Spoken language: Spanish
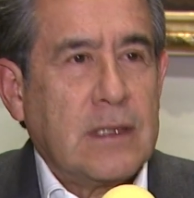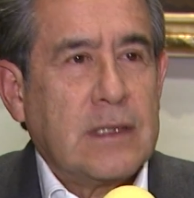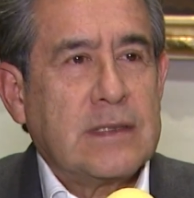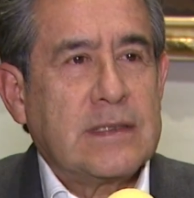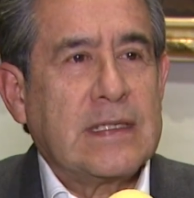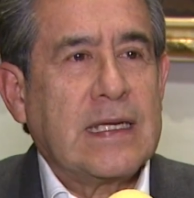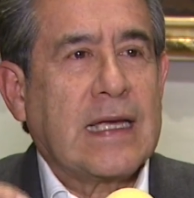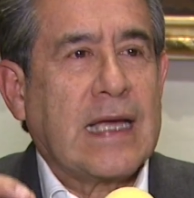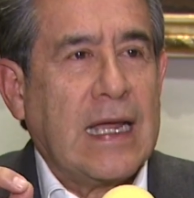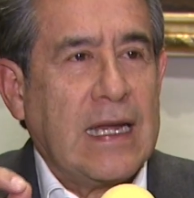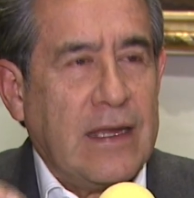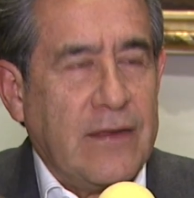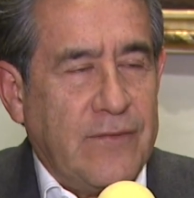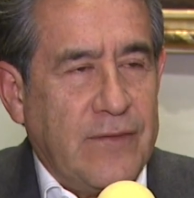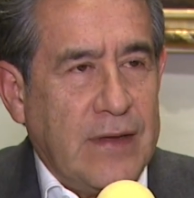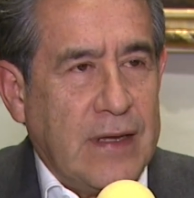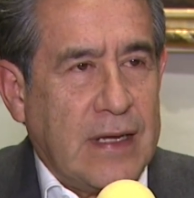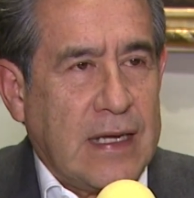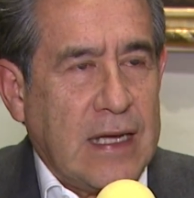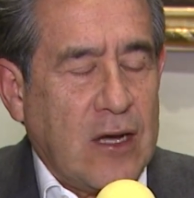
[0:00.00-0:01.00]
se
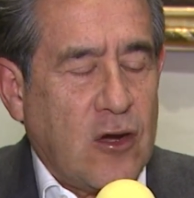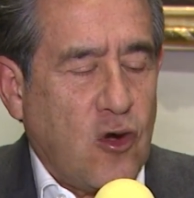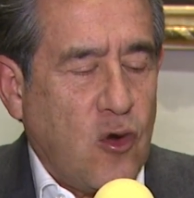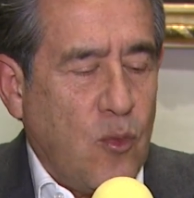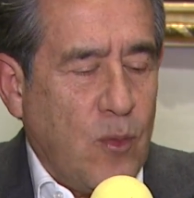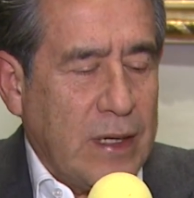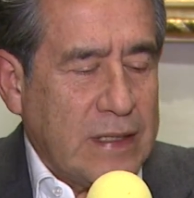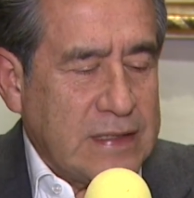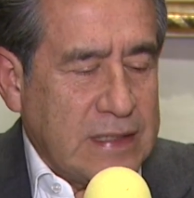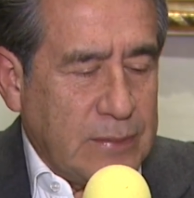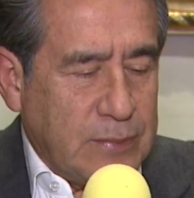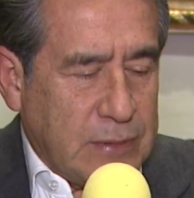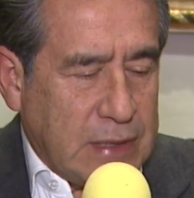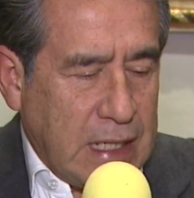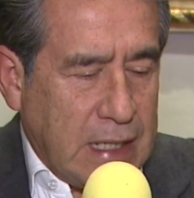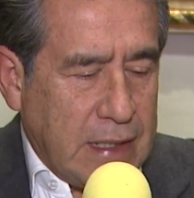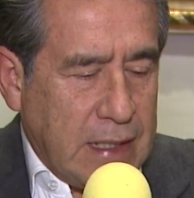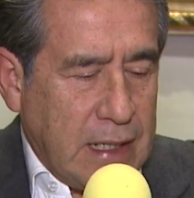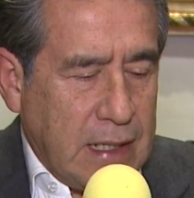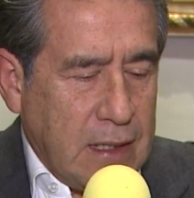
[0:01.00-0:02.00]
califica como
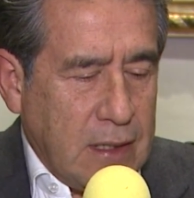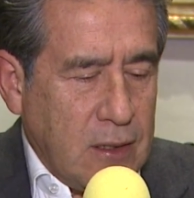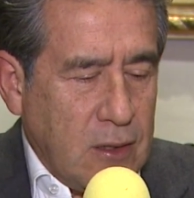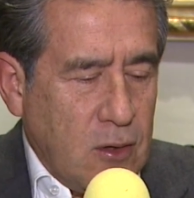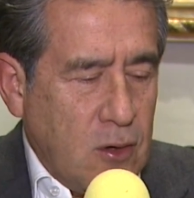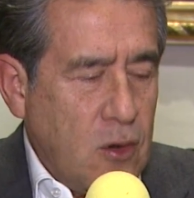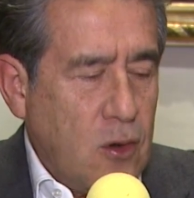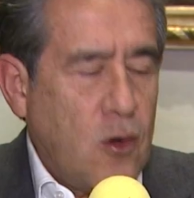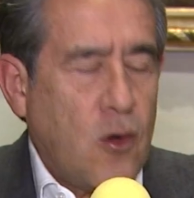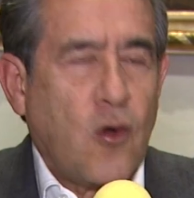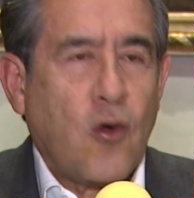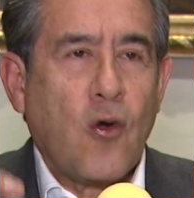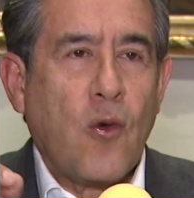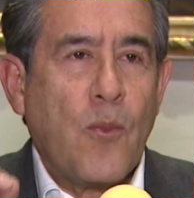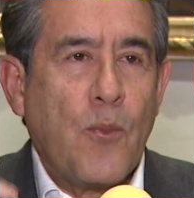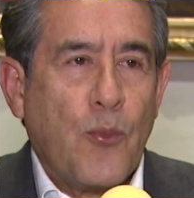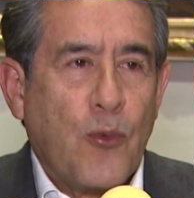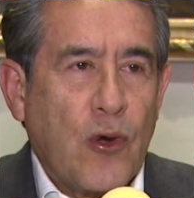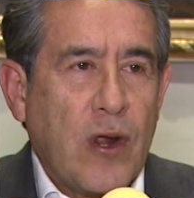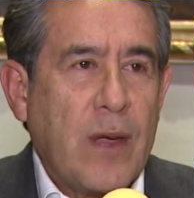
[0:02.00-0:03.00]
aceptada
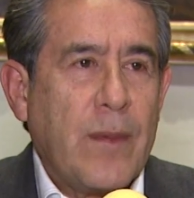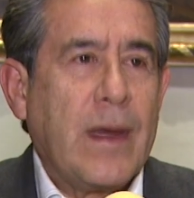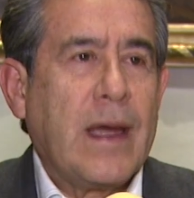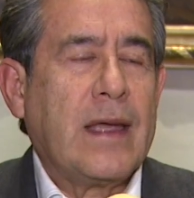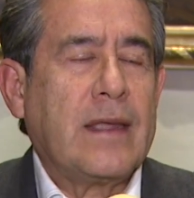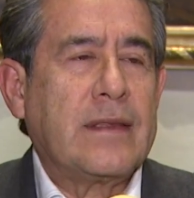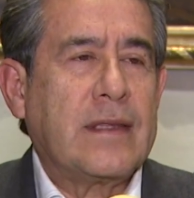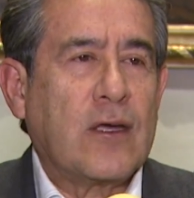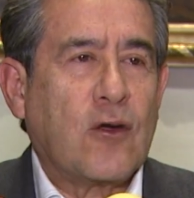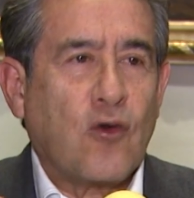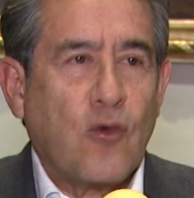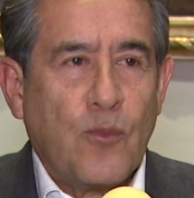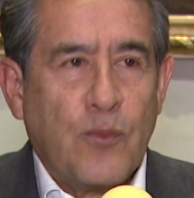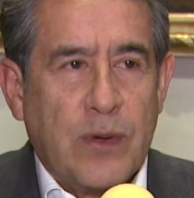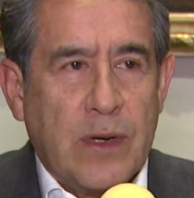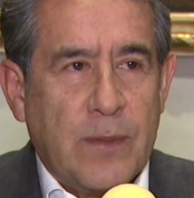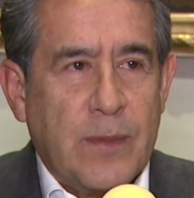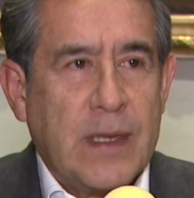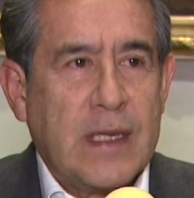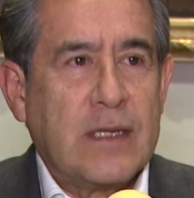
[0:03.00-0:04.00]
con prueba de
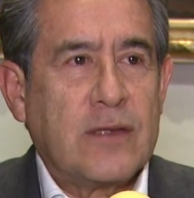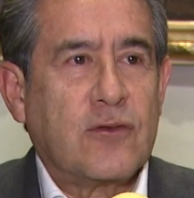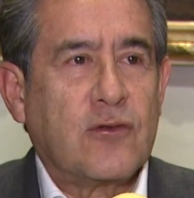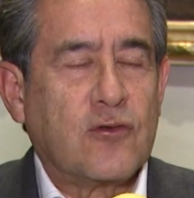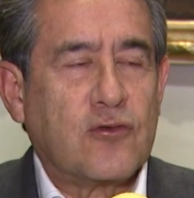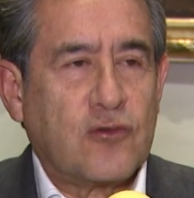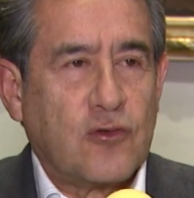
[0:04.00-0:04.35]
cumplimiento